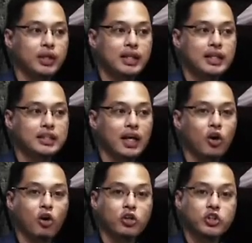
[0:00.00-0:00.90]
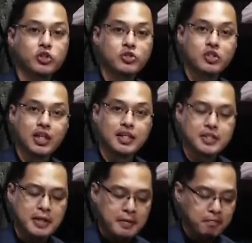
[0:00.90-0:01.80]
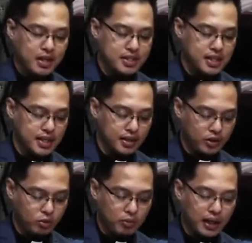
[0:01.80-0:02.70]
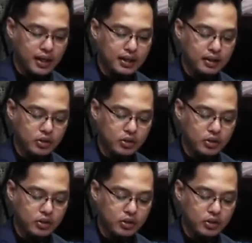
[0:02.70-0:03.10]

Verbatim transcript: pwede rin siyang consciousness. Kasi yung mga